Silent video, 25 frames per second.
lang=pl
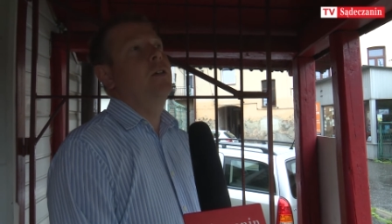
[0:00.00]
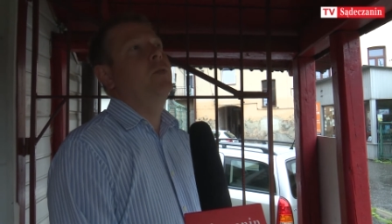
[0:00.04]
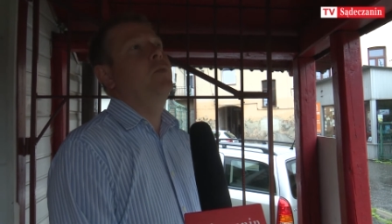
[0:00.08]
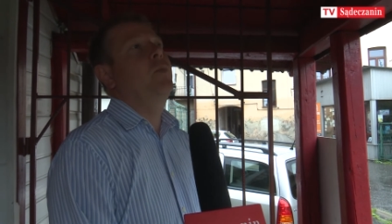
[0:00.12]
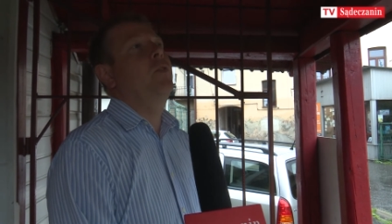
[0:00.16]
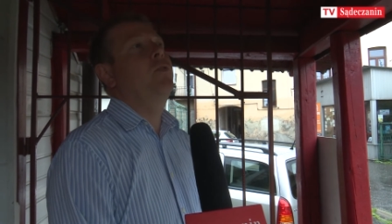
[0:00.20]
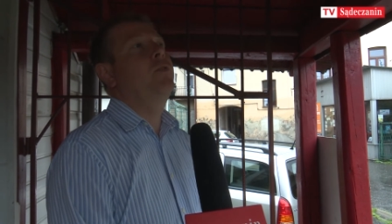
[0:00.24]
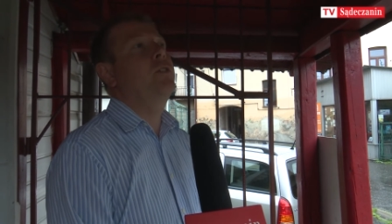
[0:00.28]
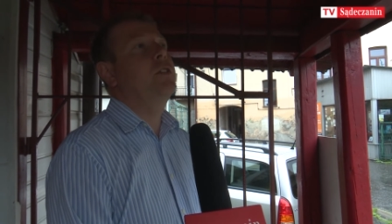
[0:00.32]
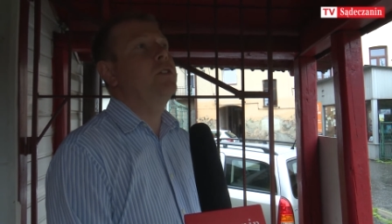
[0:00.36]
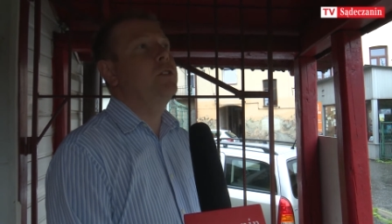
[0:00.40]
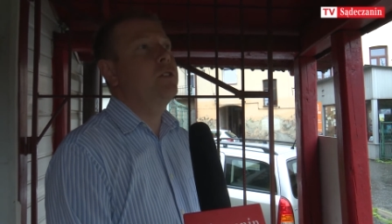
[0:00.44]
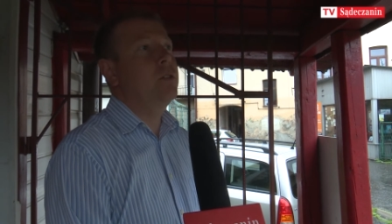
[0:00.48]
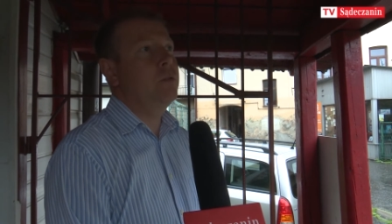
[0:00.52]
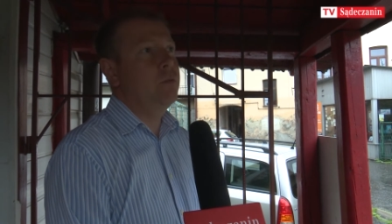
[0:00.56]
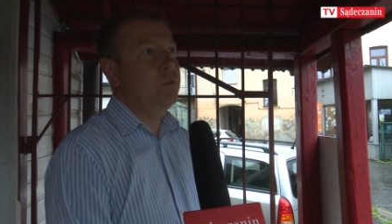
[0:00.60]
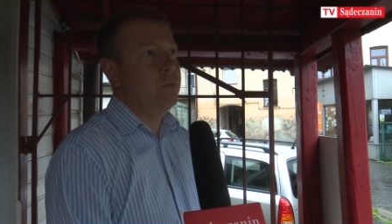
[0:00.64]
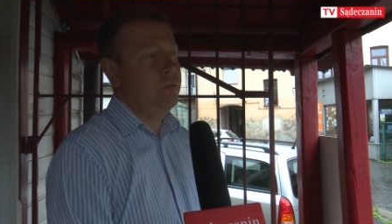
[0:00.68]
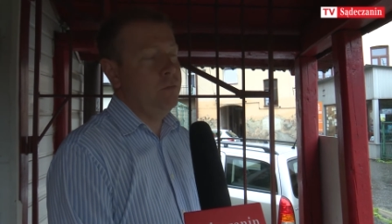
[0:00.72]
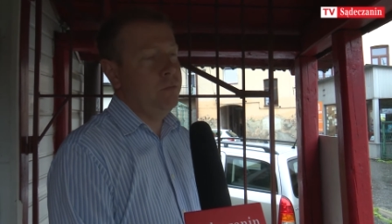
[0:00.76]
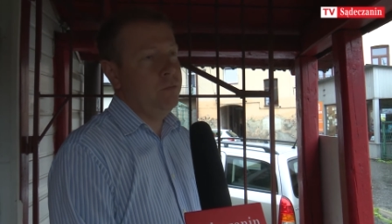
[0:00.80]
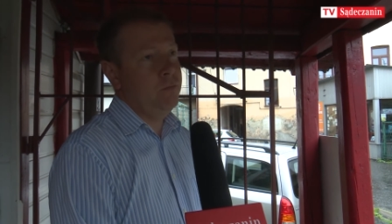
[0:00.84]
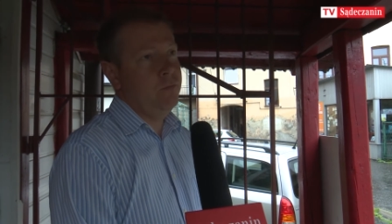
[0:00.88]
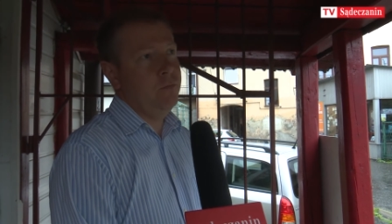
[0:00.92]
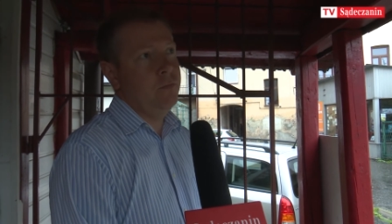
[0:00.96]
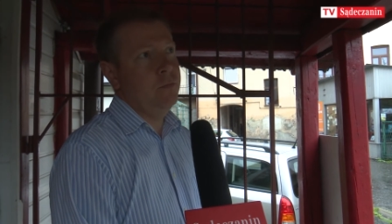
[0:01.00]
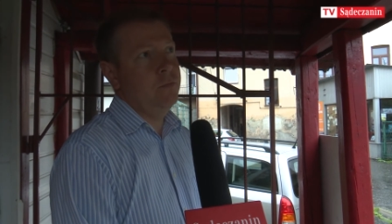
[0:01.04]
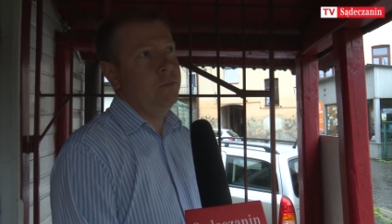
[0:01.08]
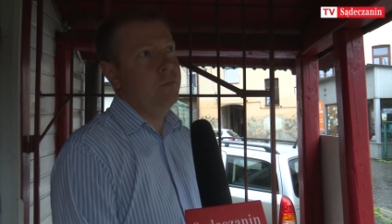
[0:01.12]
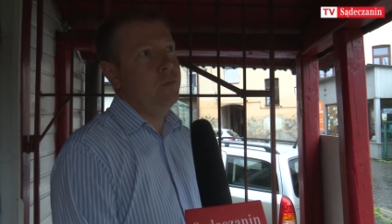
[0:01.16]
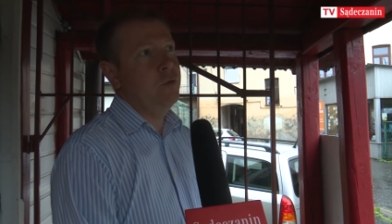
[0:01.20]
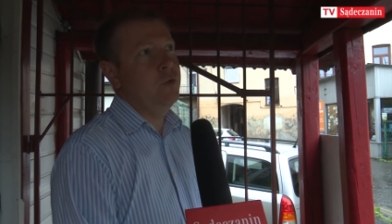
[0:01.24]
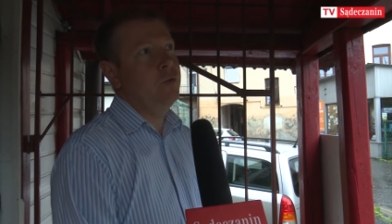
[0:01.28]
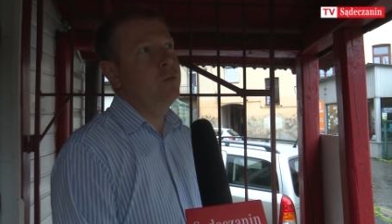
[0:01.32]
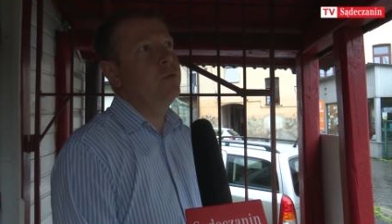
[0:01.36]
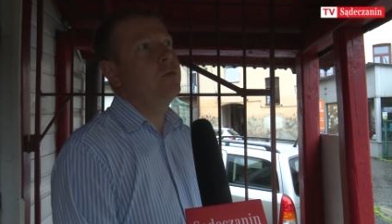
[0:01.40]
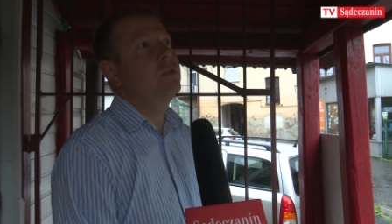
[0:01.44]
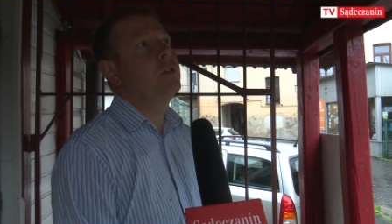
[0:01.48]
powiedział
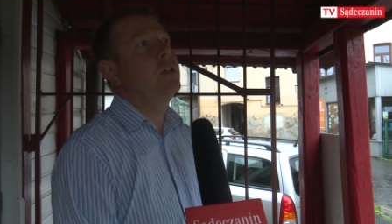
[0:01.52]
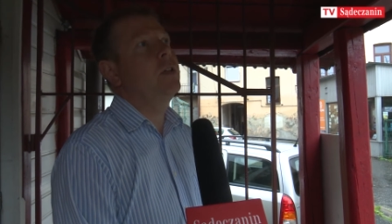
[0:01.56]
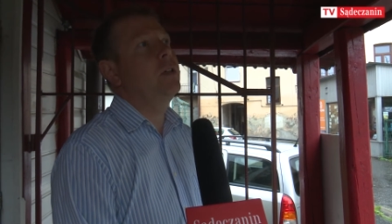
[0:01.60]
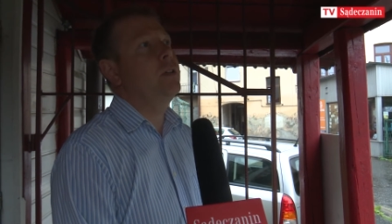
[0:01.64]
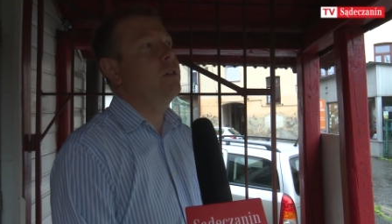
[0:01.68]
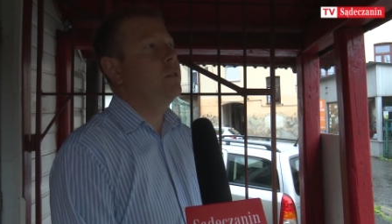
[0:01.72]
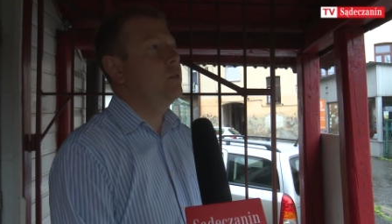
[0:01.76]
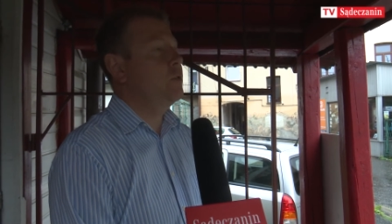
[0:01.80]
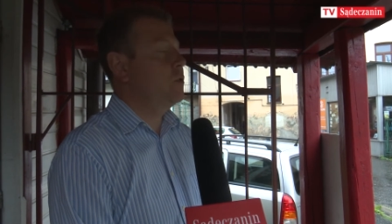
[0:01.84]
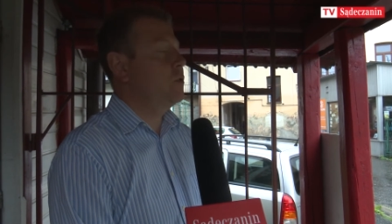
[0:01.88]
mój tutaj